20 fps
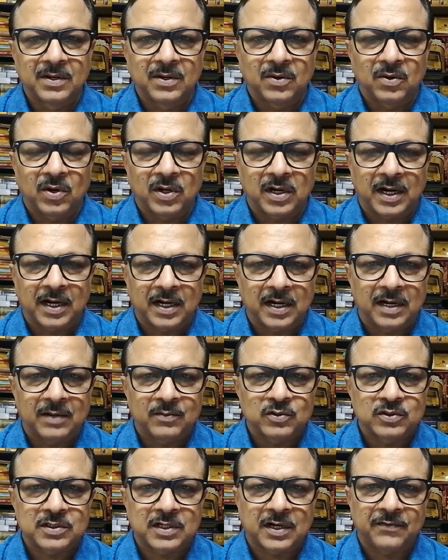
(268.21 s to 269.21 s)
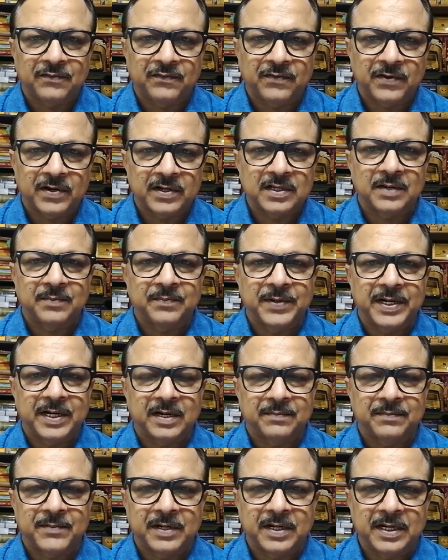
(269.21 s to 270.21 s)
और अगर हम उसका फर्दर
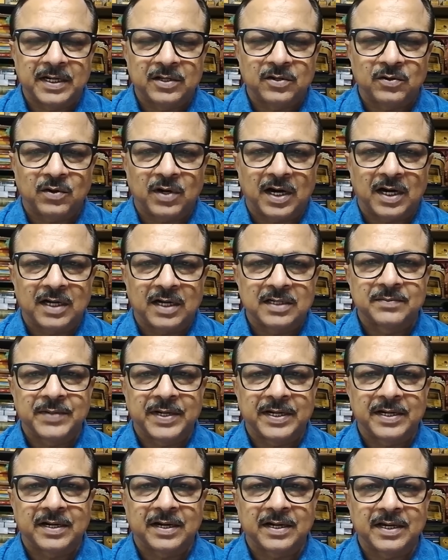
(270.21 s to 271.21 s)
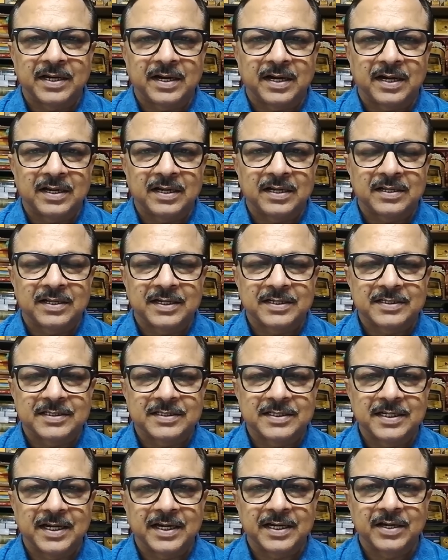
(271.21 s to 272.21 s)
ब्रेकअप करें तो आज अमेरिका की हालत
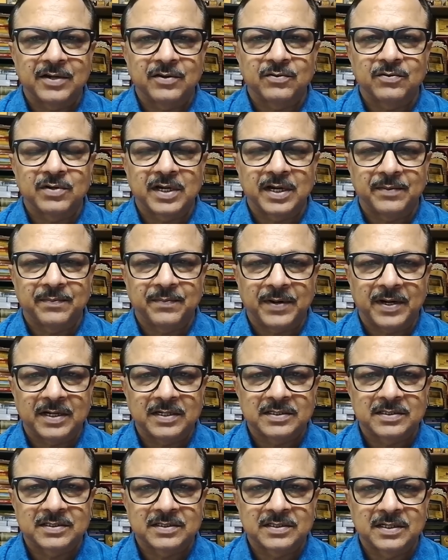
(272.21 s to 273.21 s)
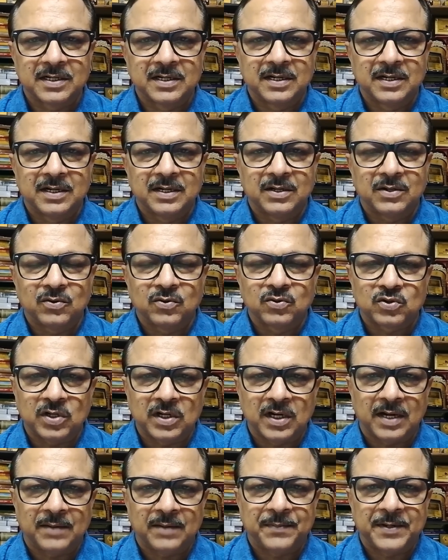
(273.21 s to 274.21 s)
ऐसी है कि उनके पास
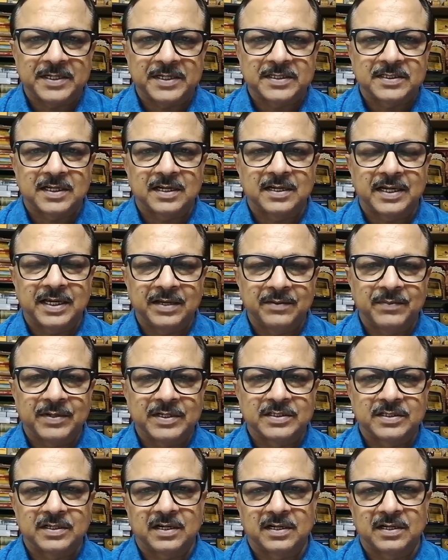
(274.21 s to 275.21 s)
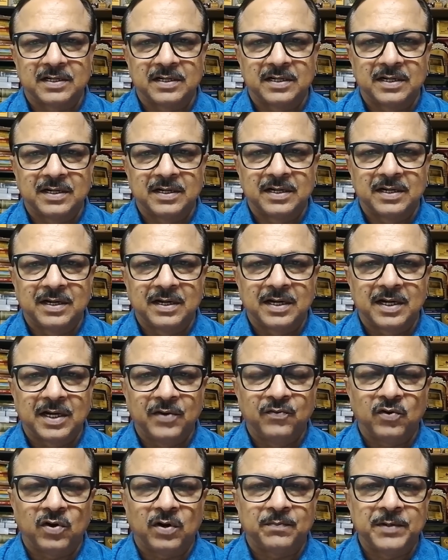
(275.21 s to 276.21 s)
उतना पैसा नहीं बचा कि
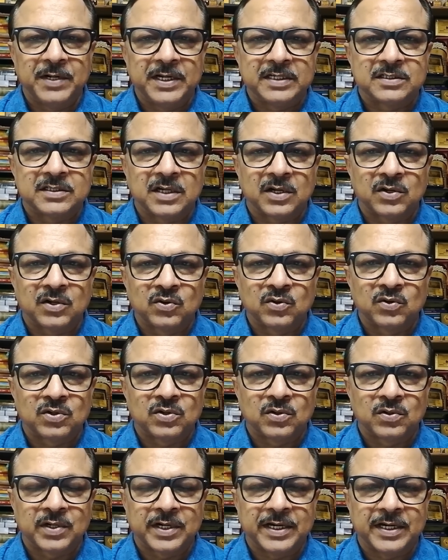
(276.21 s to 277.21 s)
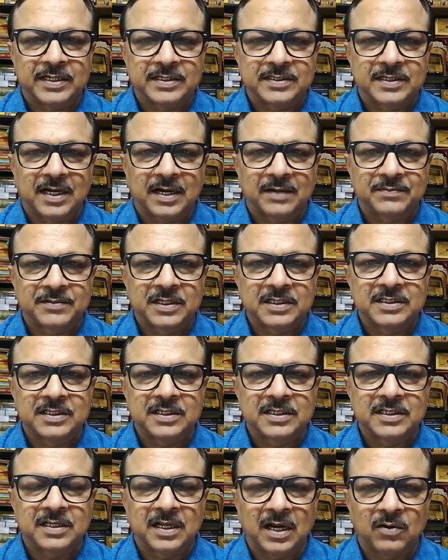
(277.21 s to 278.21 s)
वो अपनी जरूरतों के हिसाब से
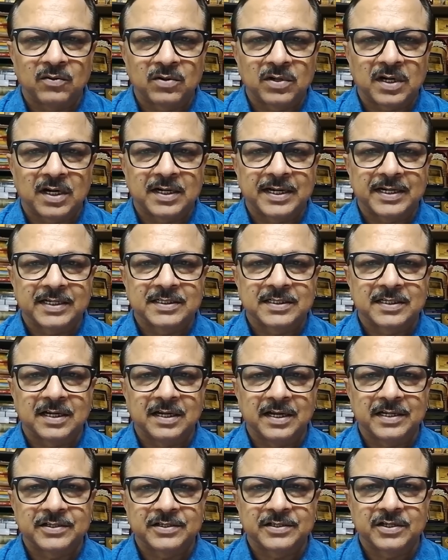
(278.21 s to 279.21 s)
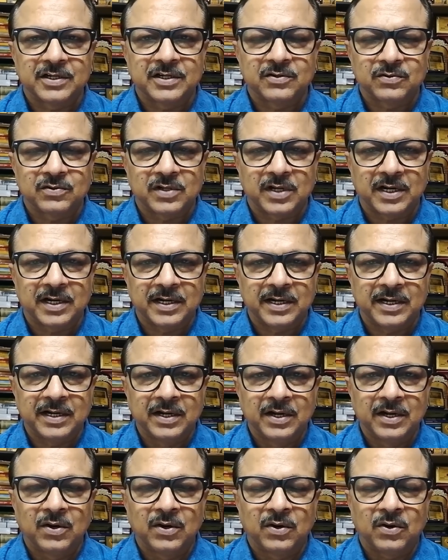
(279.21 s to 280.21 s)
जितना उनका टैक्स कलेक्शन होता है
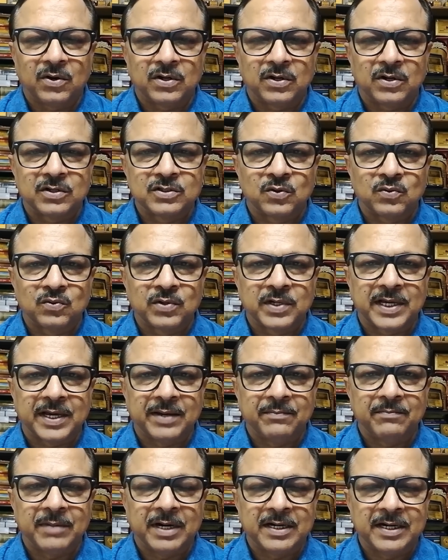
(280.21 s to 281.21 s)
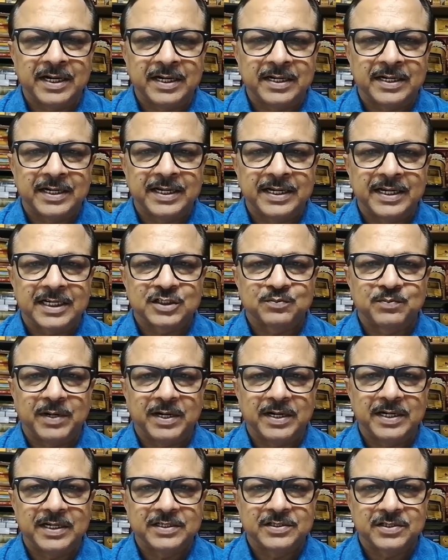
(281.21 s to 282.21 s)
और जो उनके मैंडेटरी
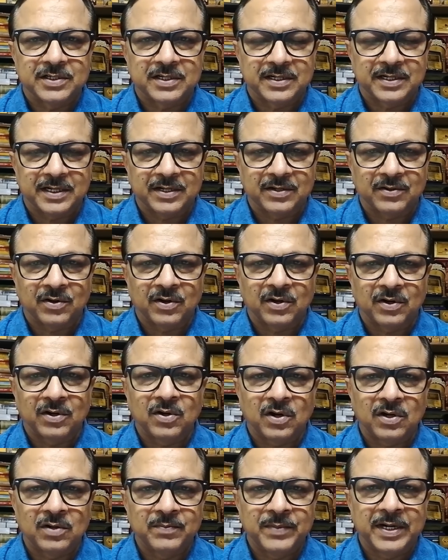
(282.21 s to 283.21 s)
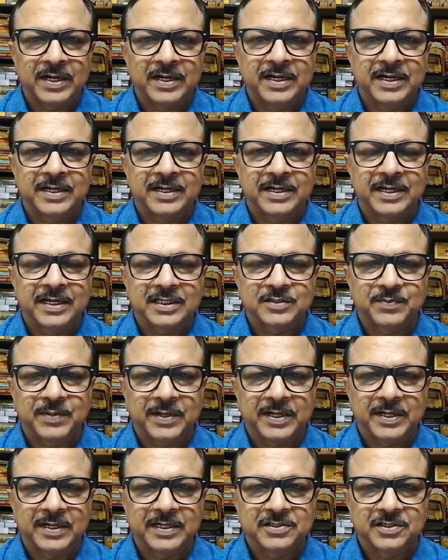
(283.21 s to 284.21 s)
एक्सपेंडिचर हैं और नॉन मैंडेटरी
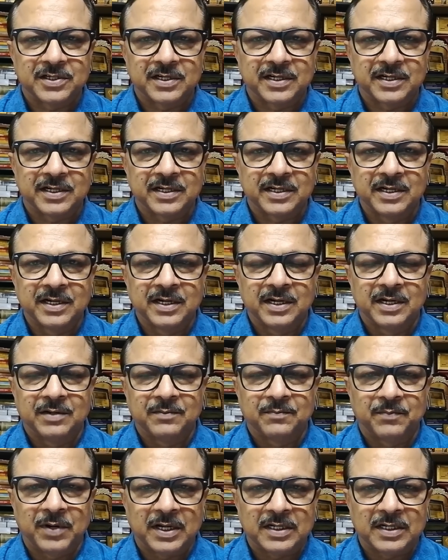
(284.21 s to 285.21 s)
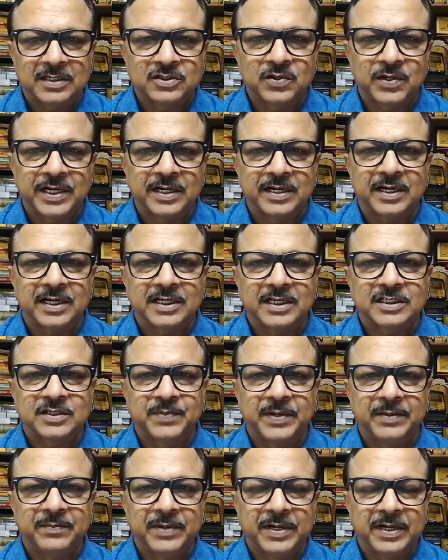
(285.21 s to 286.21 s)
एक्सपेंडिचर हैं प्लस जो इंटरेस्ट
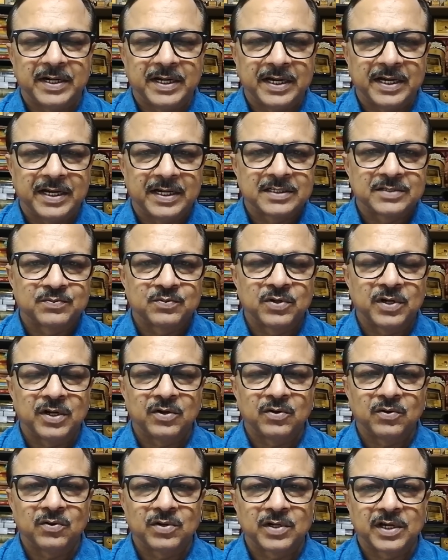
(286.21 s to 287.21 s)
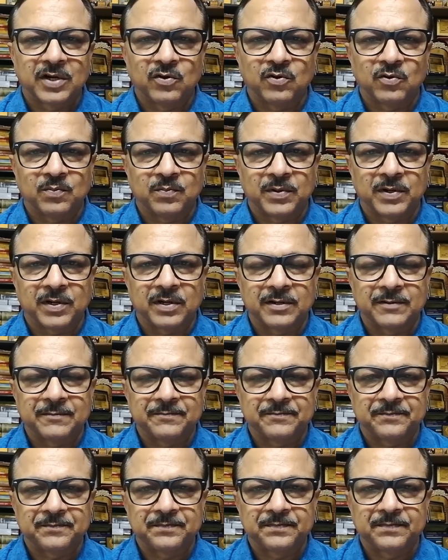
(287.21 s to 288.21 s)
पेमेंट है इस पूरे लोन के ऊपर
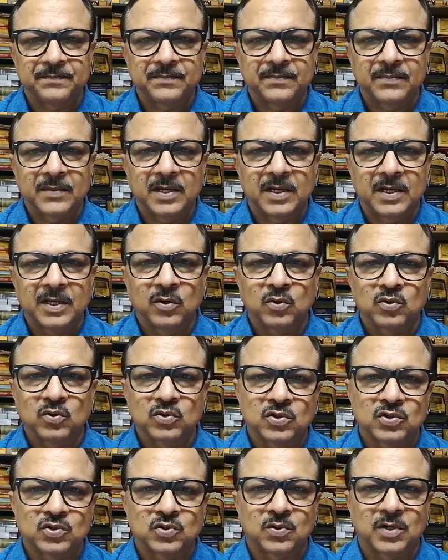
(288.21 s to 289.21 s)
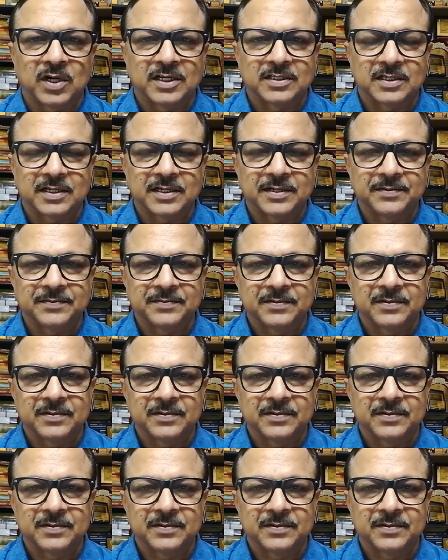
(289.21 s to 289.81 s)
ये उसको चुका सके